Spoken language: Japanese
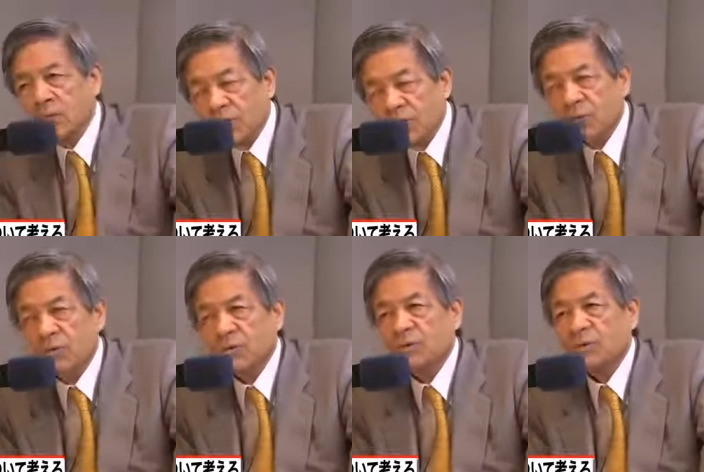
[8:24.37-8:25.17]
その日
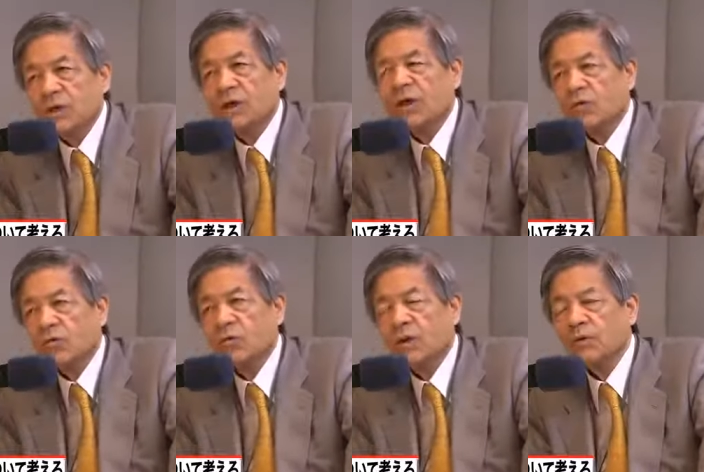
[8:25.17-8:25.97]
本の国が
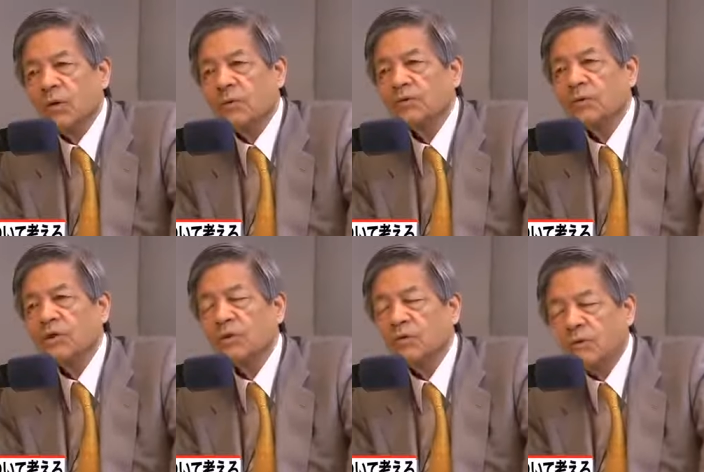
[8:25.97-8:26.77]
国民を騙し
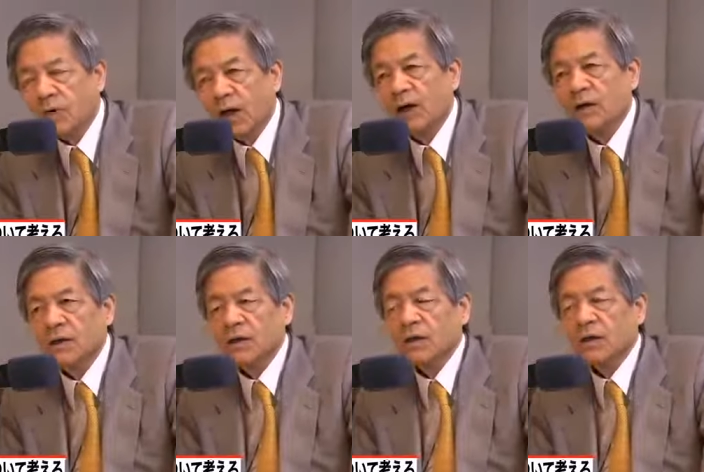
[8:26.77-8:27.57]
たってことは
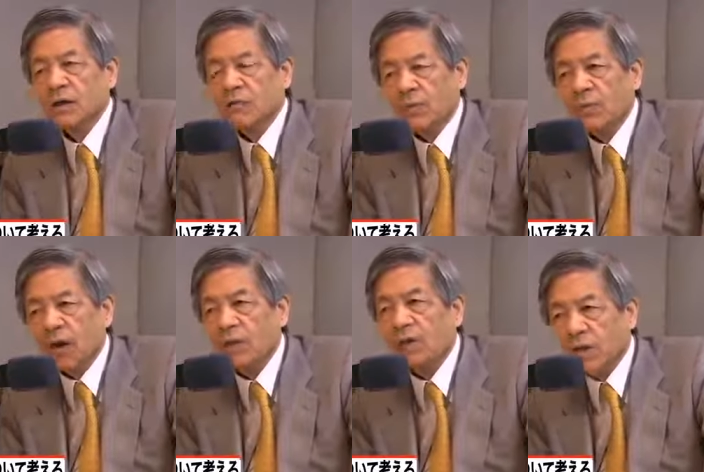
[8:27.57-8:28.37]
今も
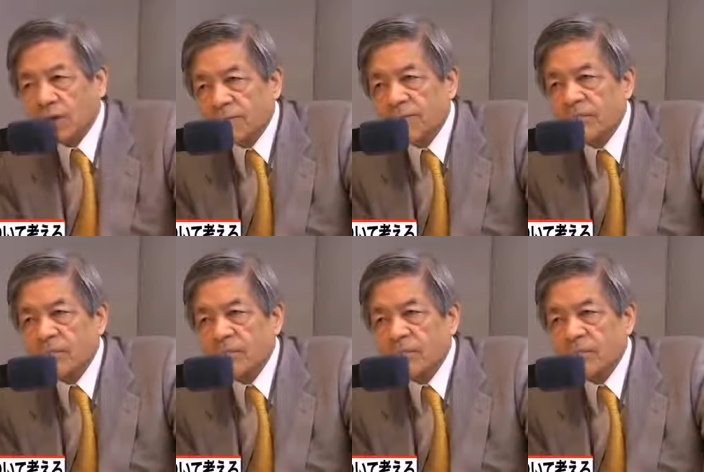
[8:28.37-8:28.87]
変わんないんだ。